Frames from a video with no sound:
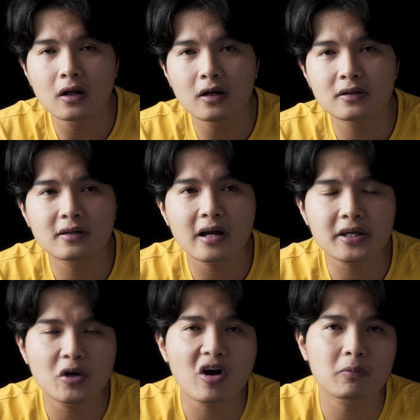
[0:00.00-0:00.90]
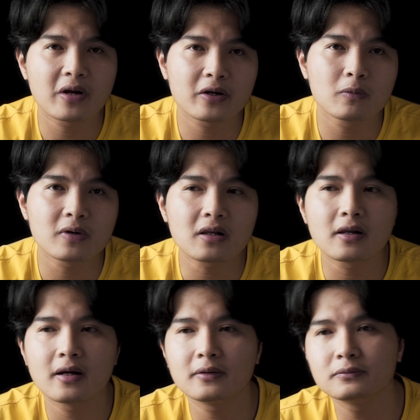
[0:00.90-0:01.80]
à, thực ra kiểu học này cũng rất
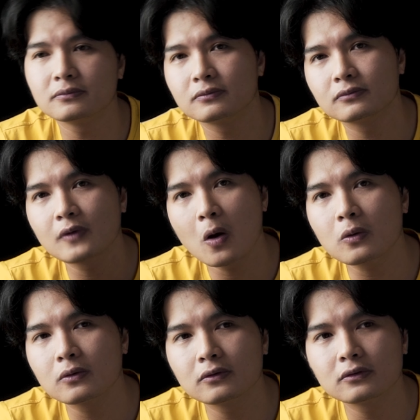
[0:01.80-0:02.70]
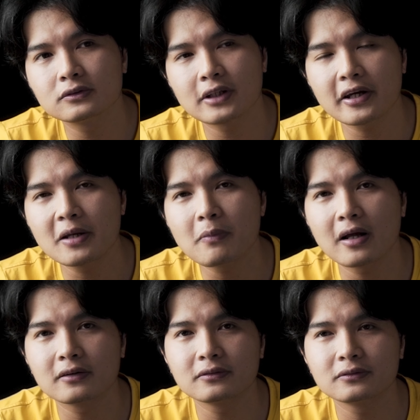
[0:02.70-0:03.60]
là tốt sẽ khiến
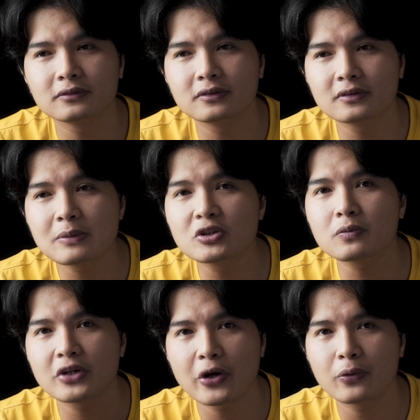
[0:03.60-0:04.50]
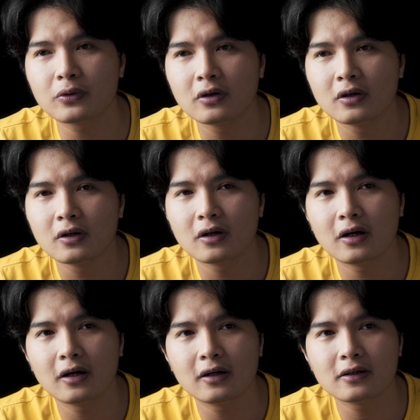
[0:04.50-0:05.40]
bạn tiếp xúc nhiều
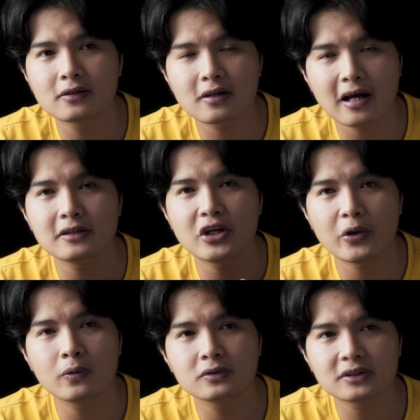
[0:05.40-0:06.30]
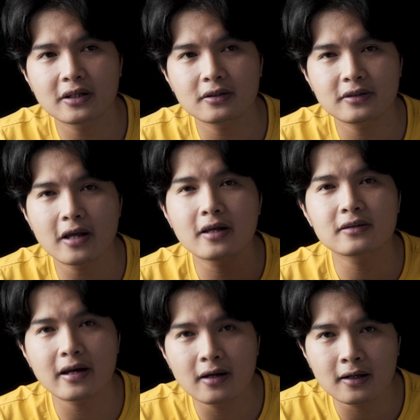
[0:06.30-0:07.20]
à, thực hành nhiều sẽ dễ lên
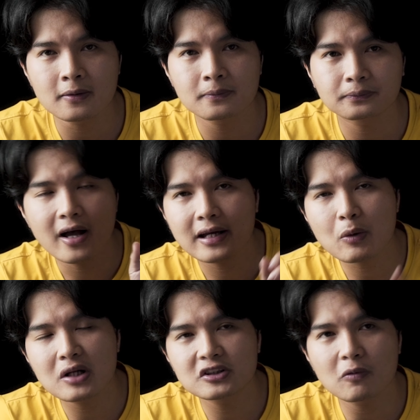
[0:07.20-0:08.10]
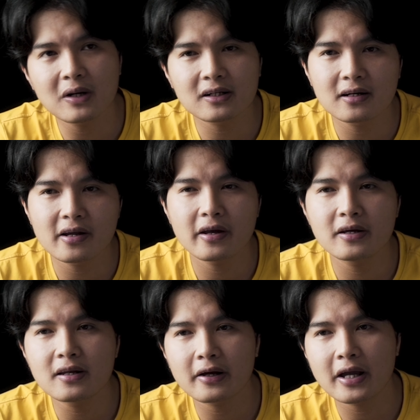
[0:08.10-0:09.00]
tay hơn và cái quan trọng bạn cần để
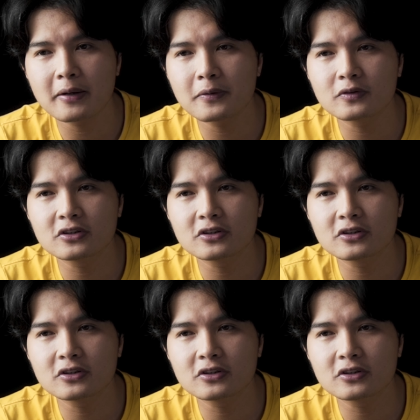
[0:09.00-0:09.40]
ý là cái